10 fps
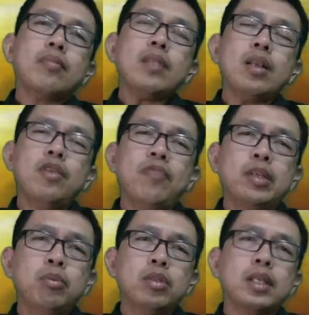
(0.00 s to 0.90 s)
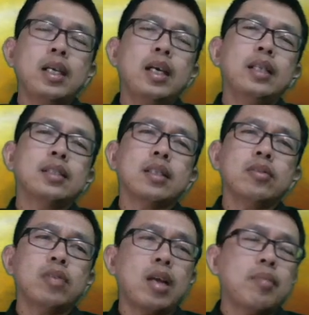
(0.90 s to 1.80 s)
di Facebook saya ada
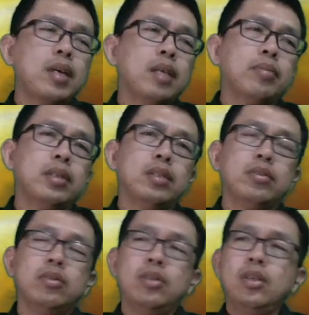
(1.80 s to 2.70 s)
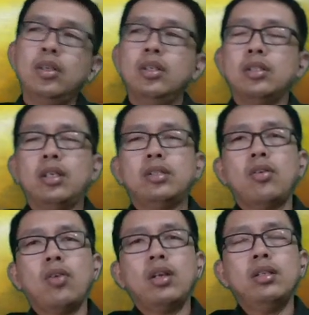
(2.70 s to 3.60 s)
satu nama apa itu salah
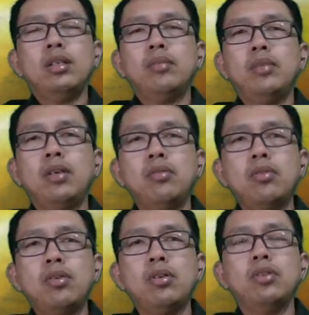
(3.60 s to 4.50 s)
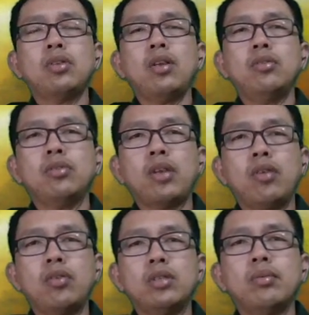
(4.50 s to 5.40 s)
seorang dia bilang oh Israel itu
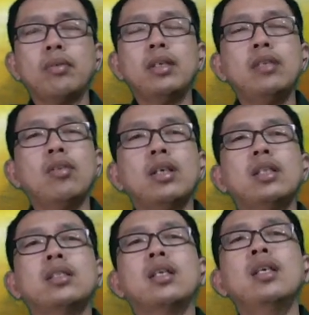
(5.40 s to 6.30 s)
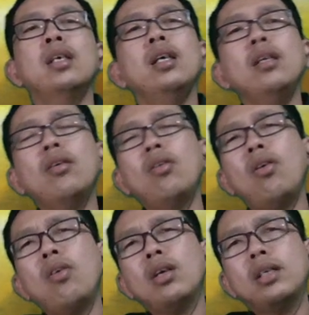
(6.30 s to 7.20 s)
teroris udah ada orang Kristen ini
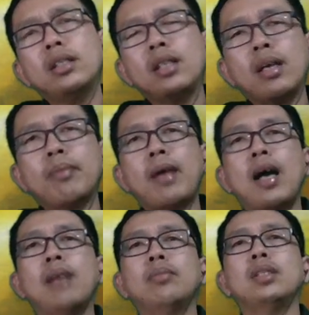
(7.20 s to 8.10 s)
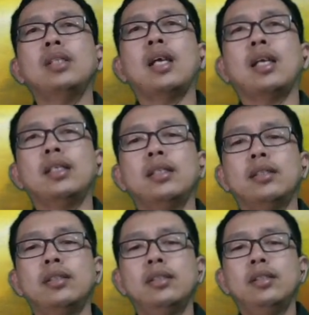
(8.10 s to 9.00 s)
orang-orang Kristen tidak paham sejarahnya
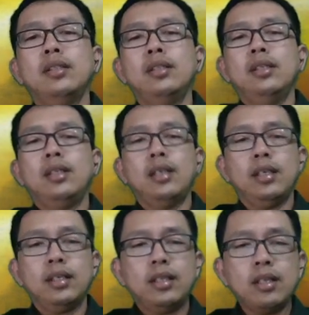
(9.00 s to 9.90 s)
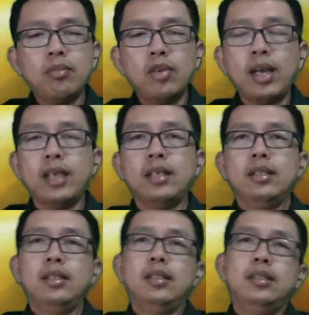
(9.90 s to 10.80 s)
nah kita mulai
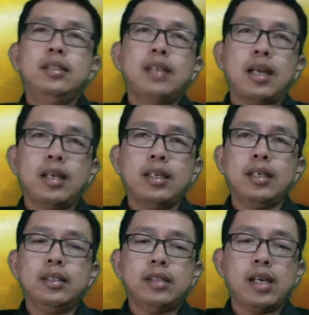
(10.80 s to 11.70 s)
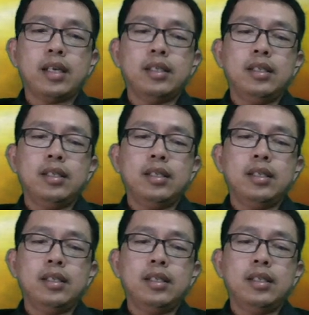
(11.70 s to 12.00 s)
sejarahnya saya akan